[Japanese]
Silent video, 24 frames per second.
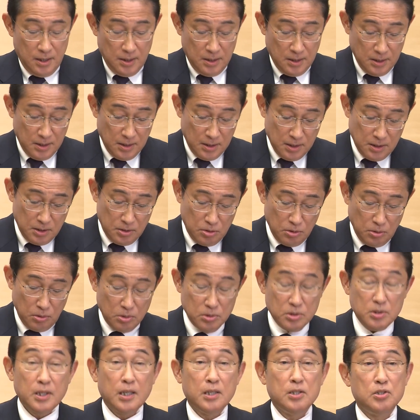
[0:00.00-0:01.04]
中国
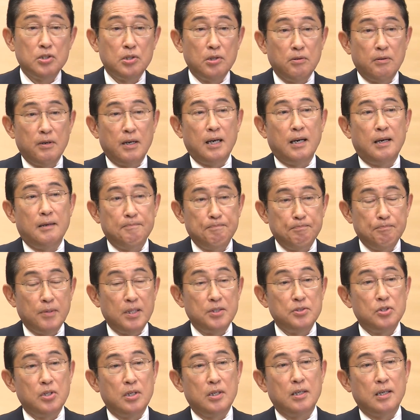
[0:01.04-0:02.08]
に対しては、
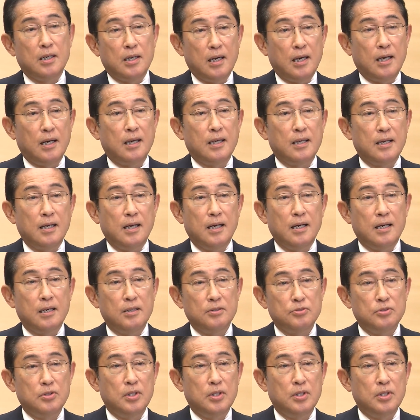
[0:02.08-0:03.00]
以前から科学